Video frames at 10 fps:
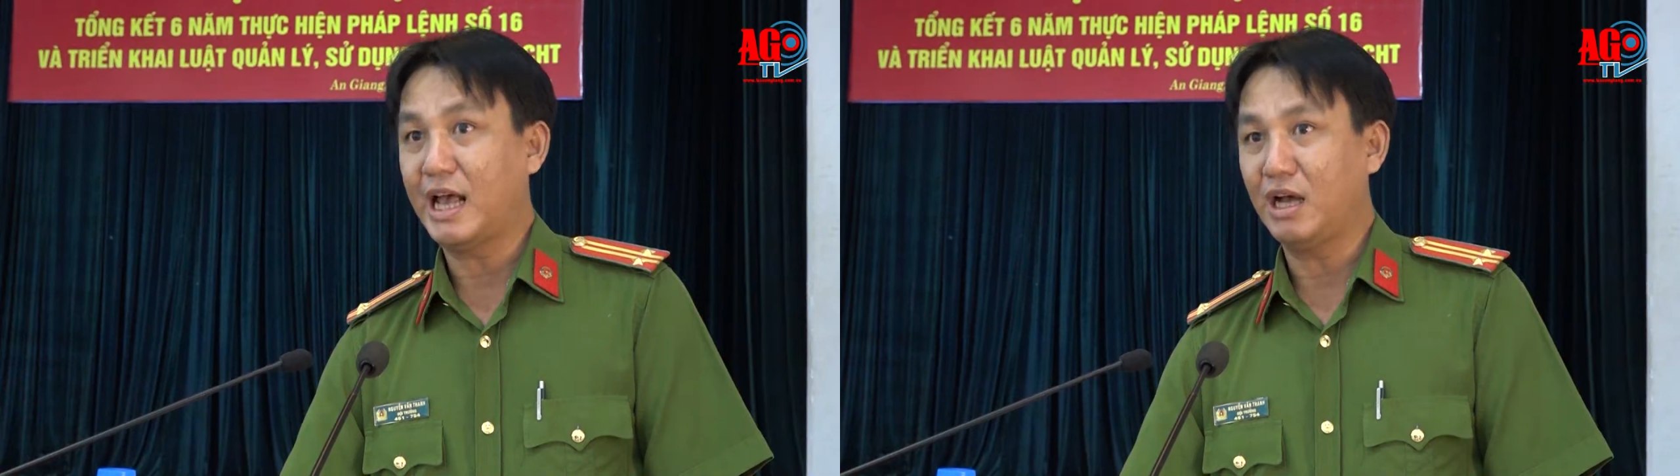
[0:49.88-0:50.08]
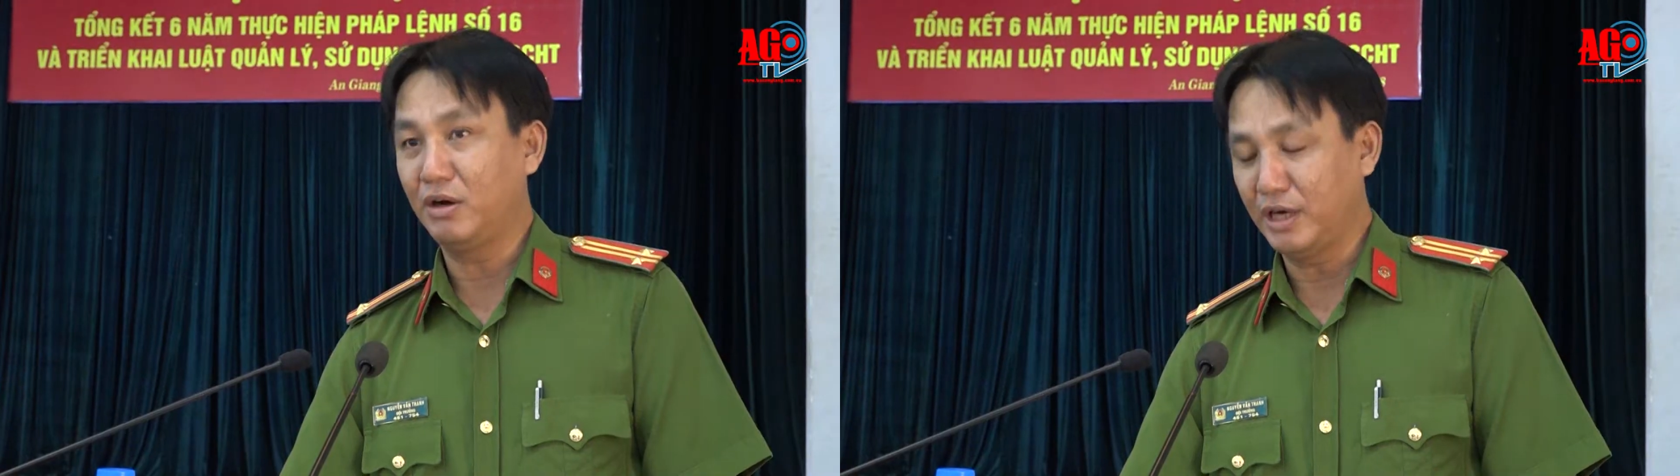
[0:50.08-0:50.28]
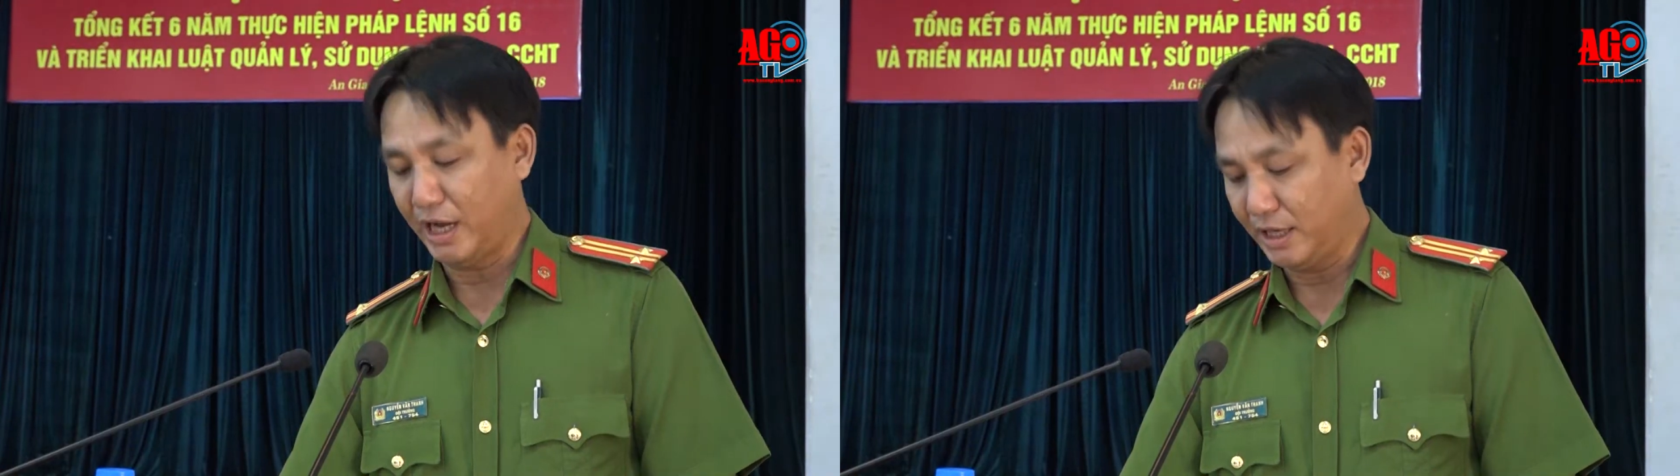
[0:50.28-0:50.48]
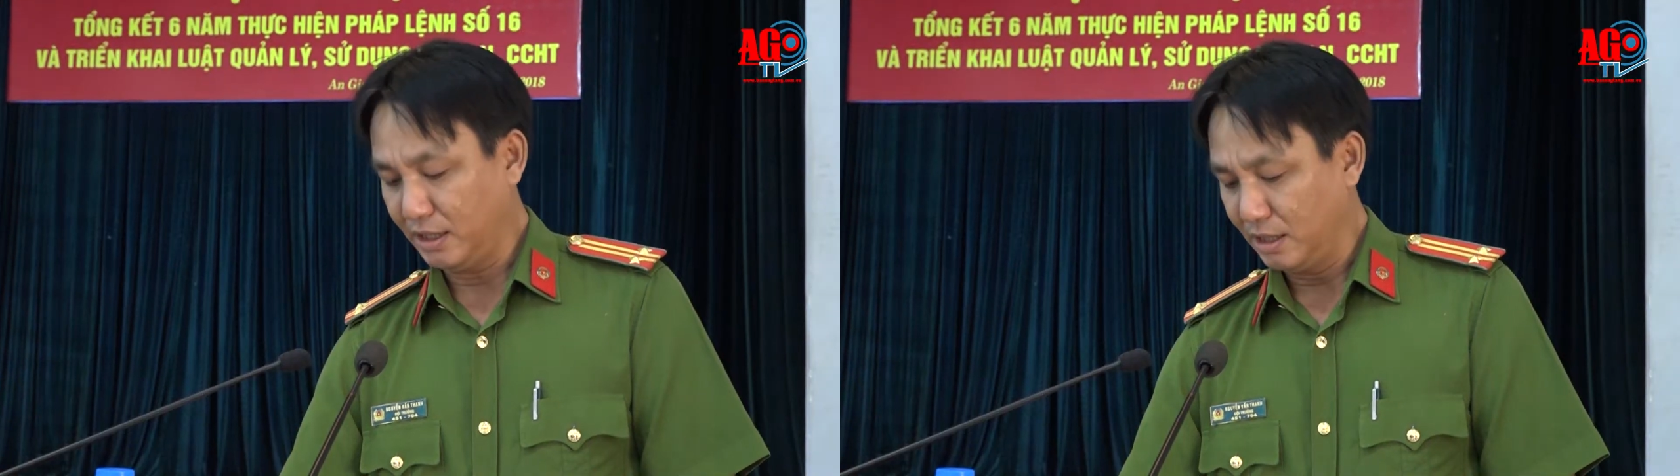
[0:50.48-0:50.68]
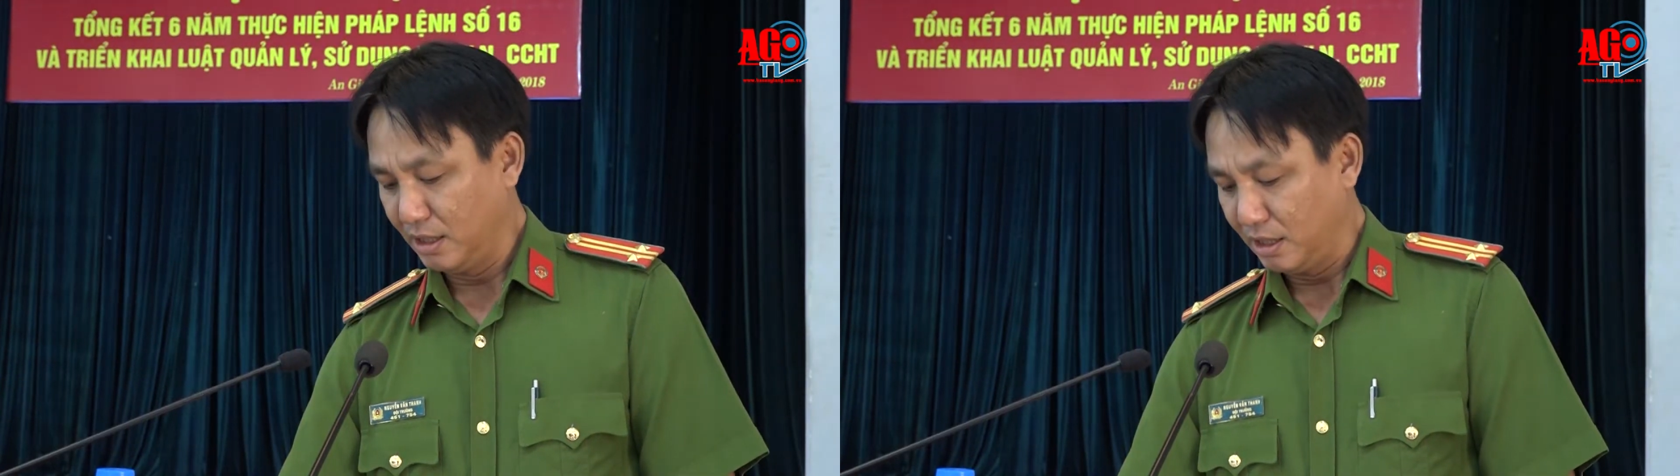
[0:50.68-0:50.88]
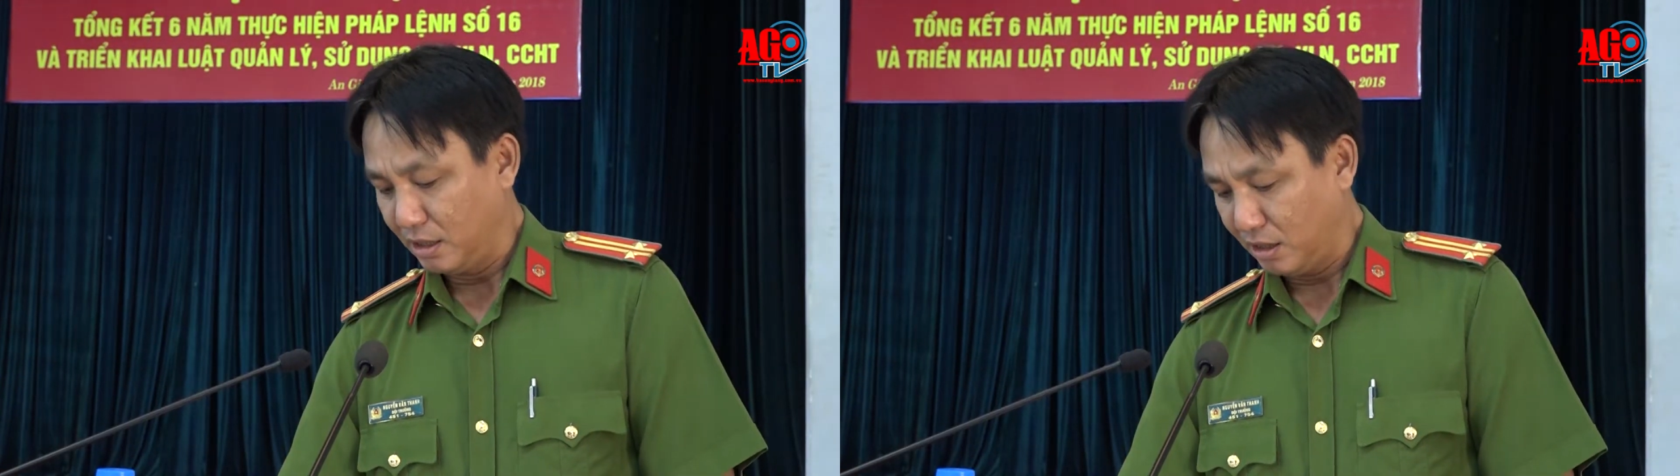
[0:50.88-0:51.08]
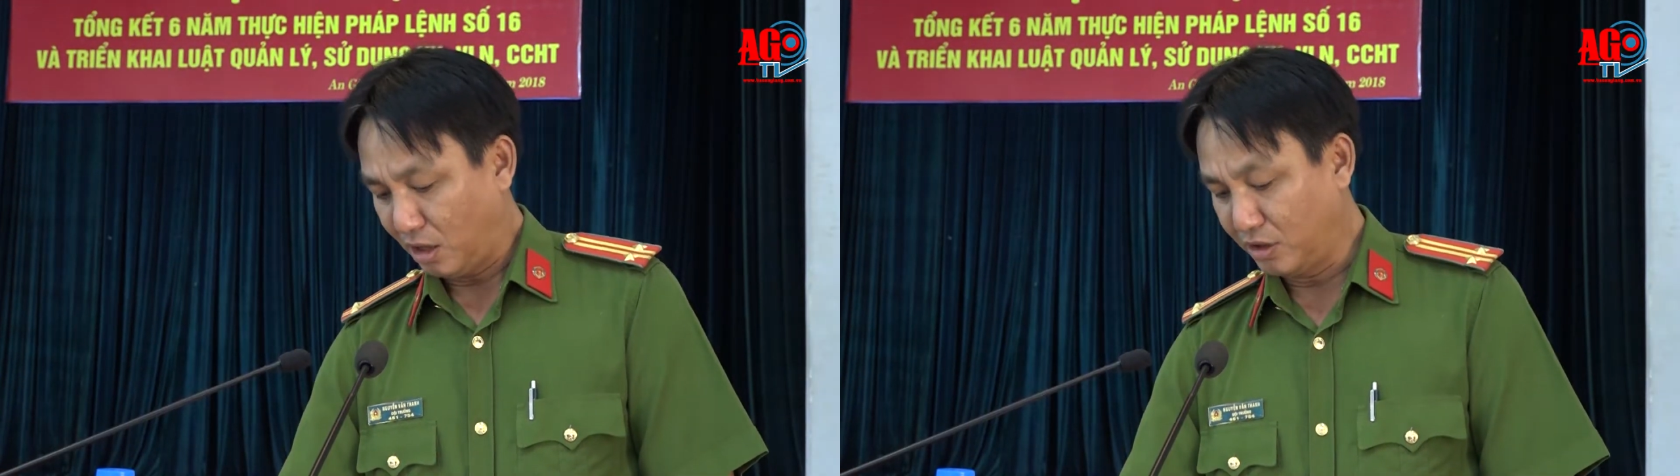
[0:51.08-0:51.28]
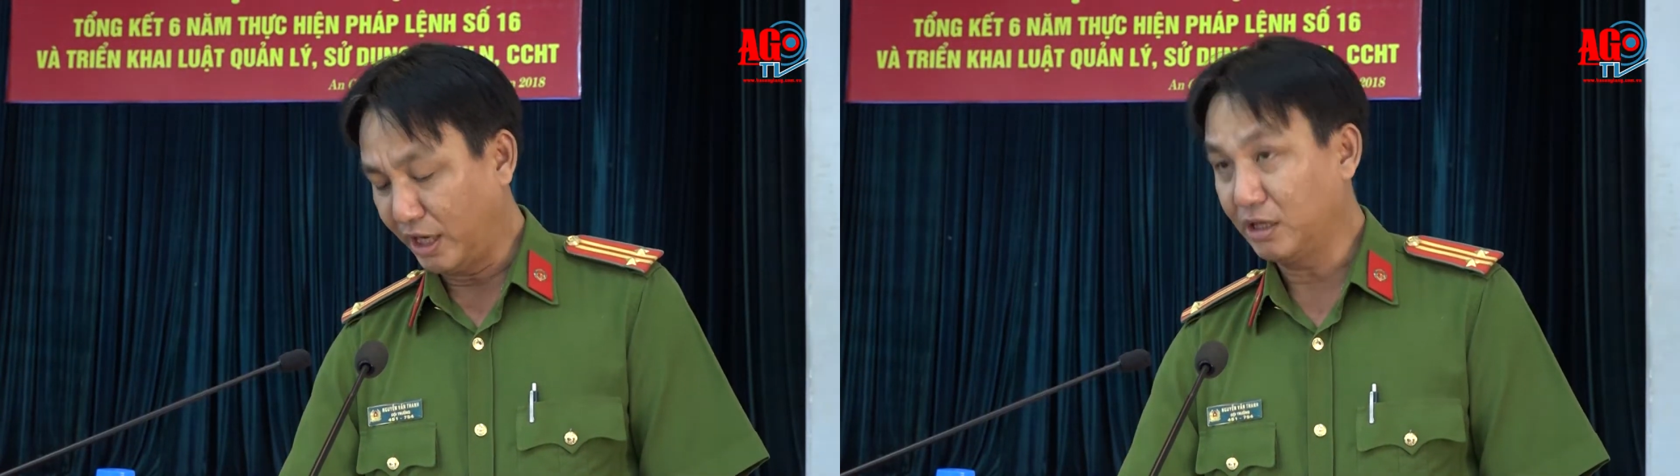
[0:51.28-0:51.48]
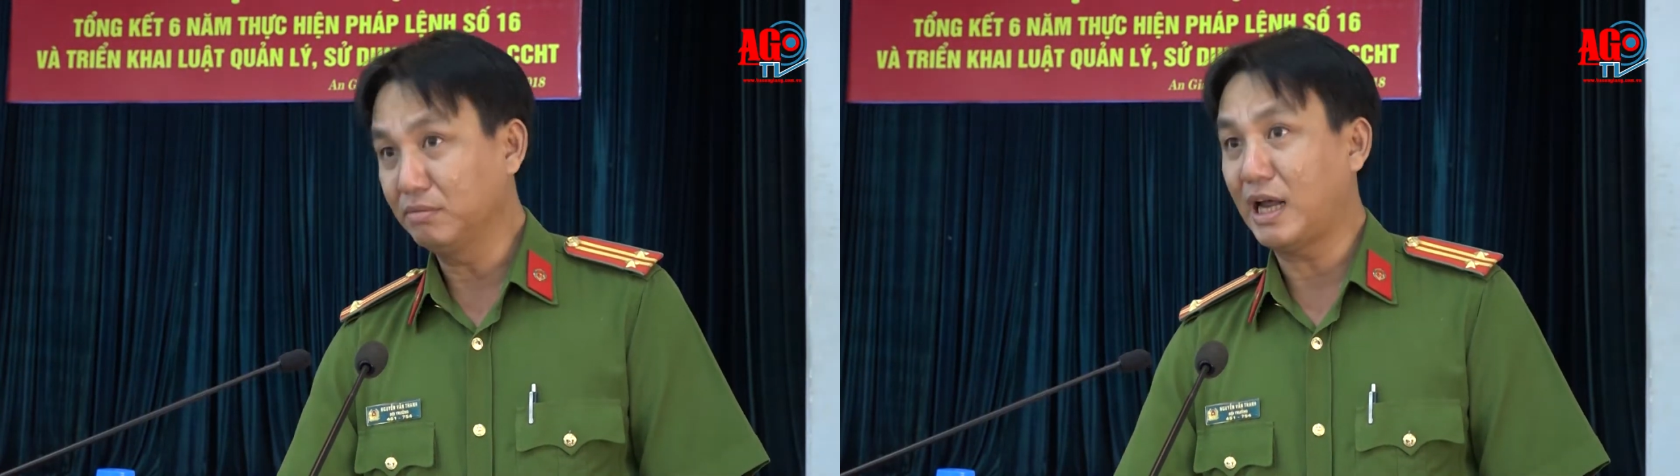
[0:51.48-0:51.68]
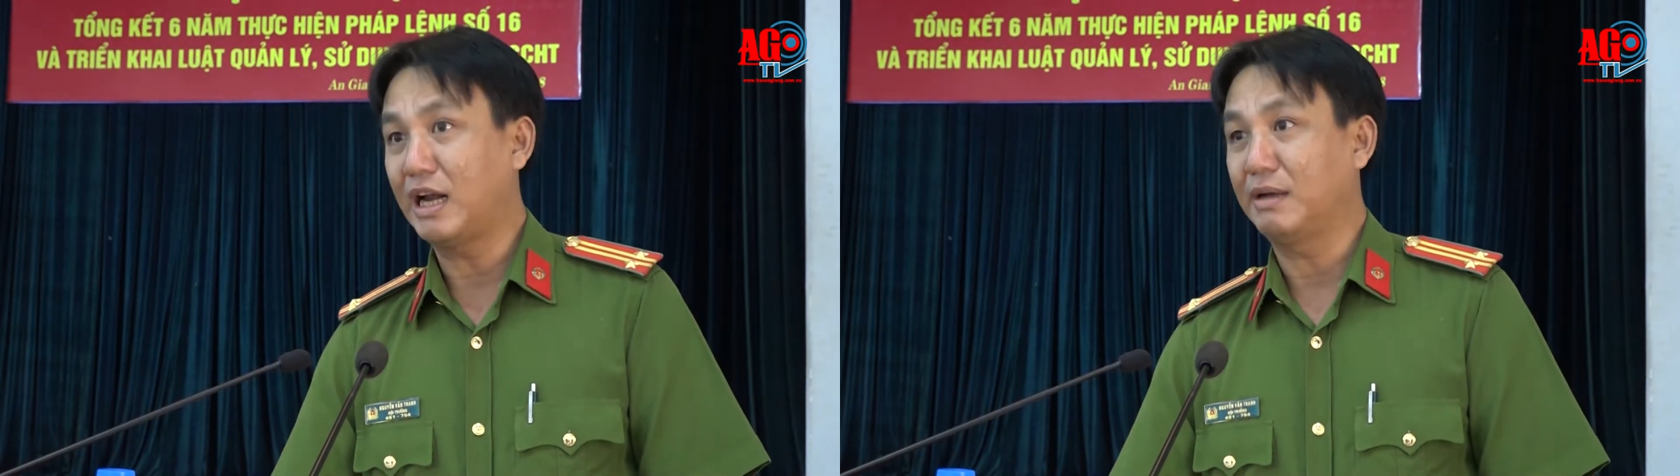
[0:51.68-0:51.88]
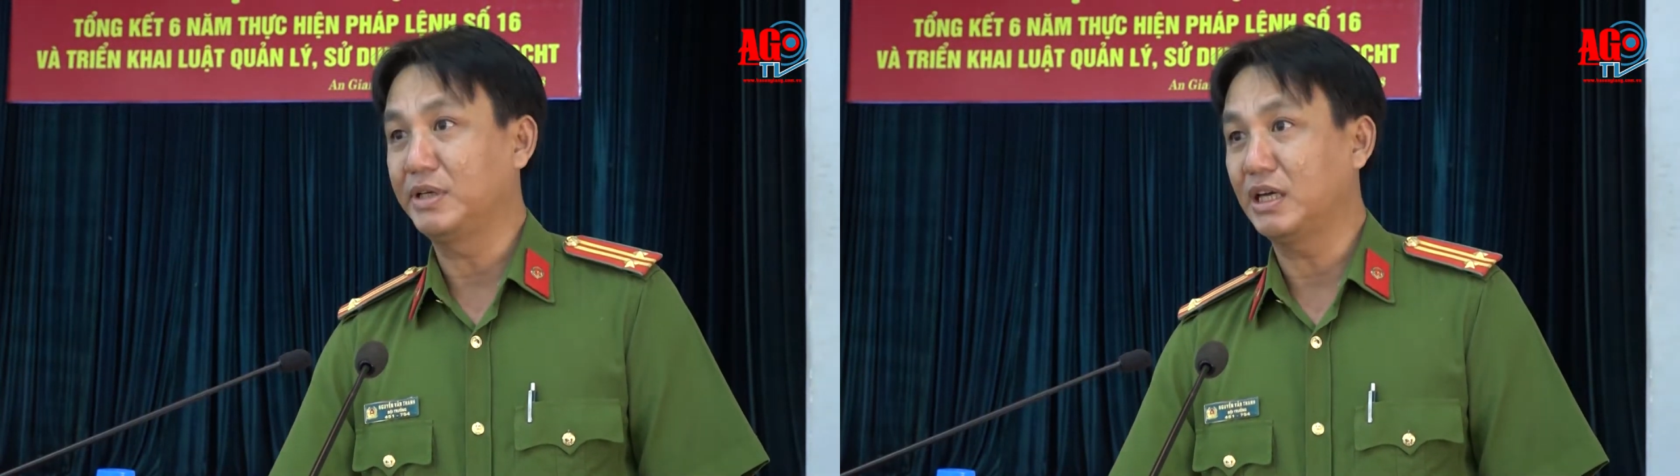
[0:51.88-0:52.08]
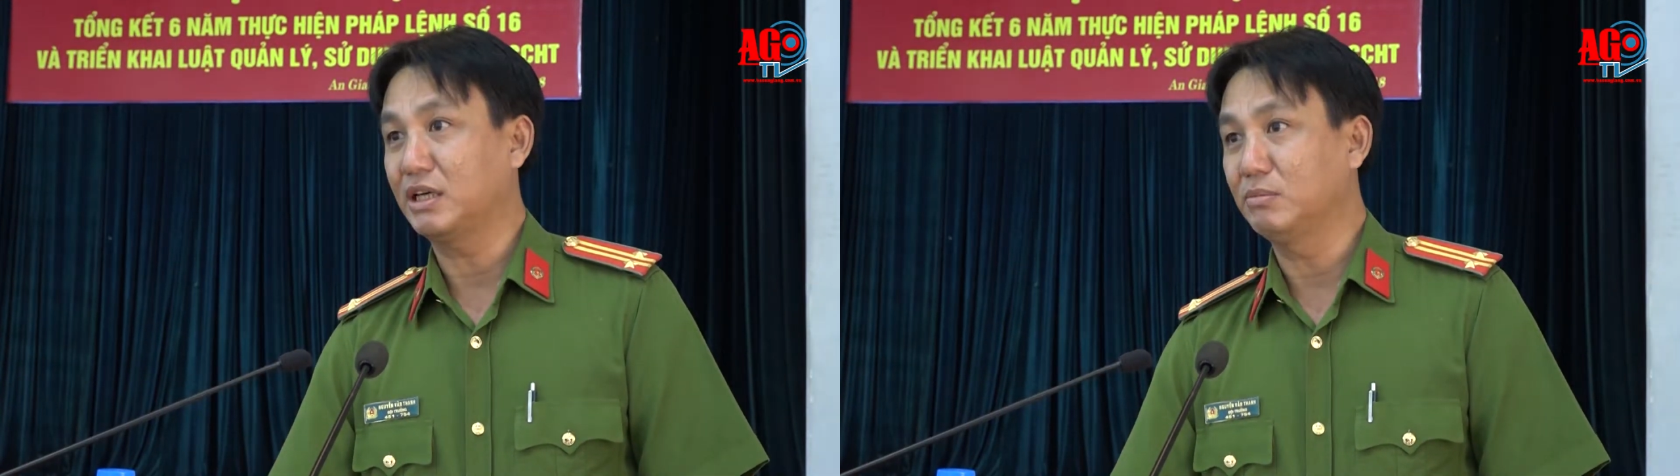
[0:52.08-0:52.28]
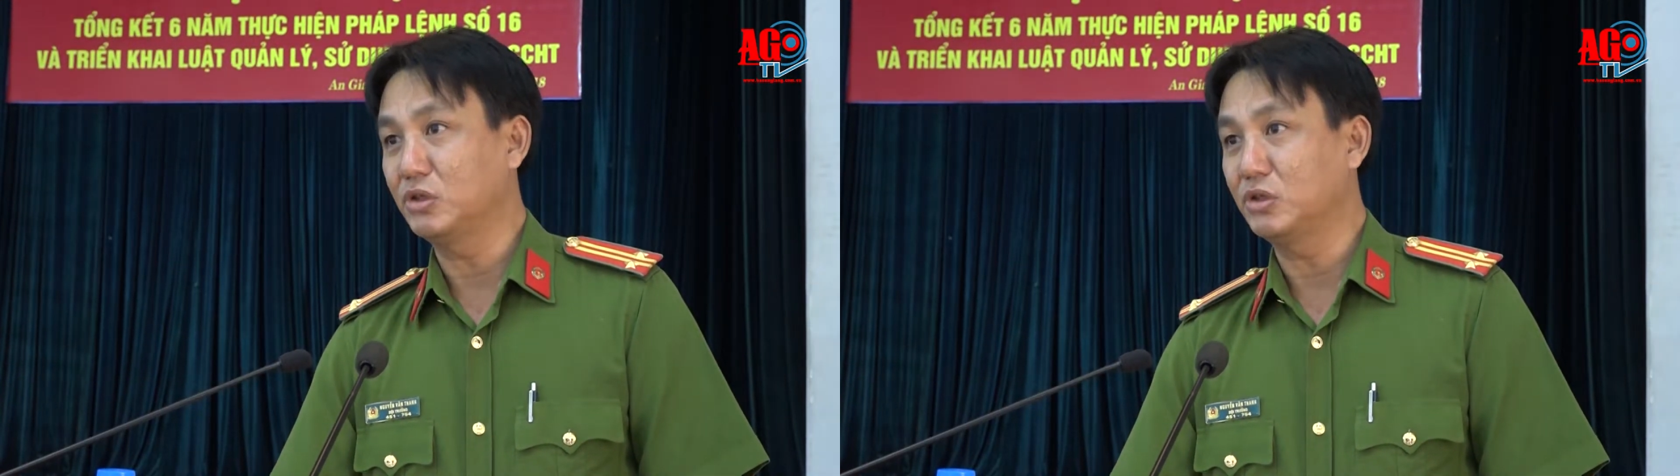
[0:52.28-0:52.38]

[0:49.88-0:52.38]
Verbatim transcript: pháp lệnh quản lý sử dụng vũ khí, vật liệu